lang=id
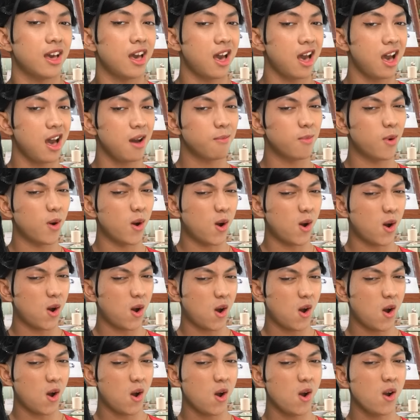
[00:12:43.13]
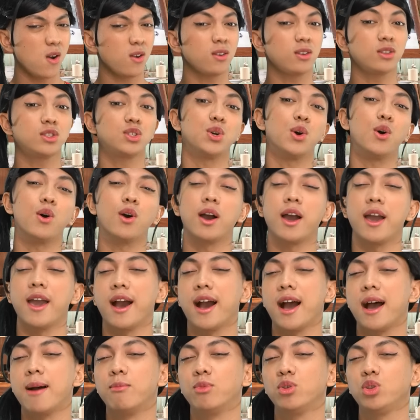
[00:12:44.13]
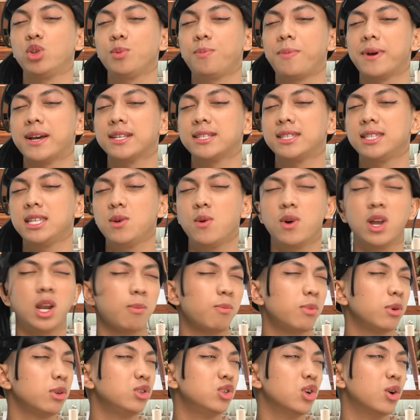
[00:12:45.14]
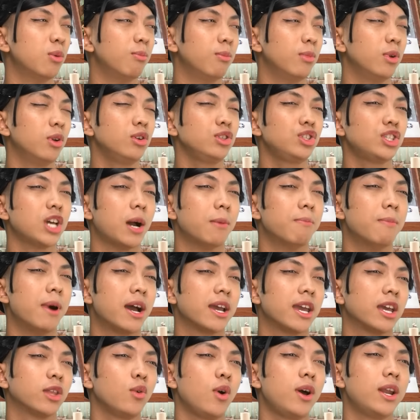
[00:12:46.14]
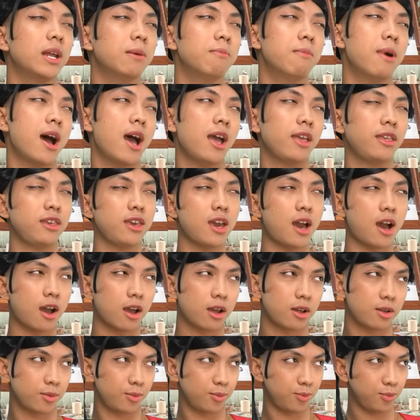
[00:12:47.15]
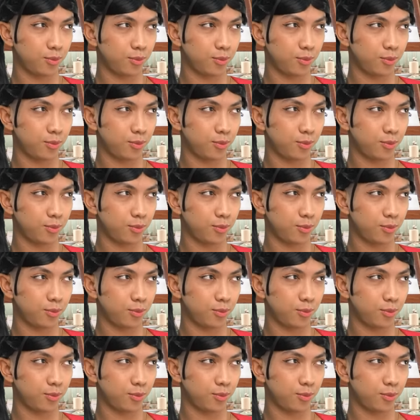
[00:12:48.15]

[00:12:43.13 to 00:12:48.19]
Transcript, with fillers: ah bohong cowok kayak kamu tuh pasti walaupun jomblo cabangnya tuh ada banyak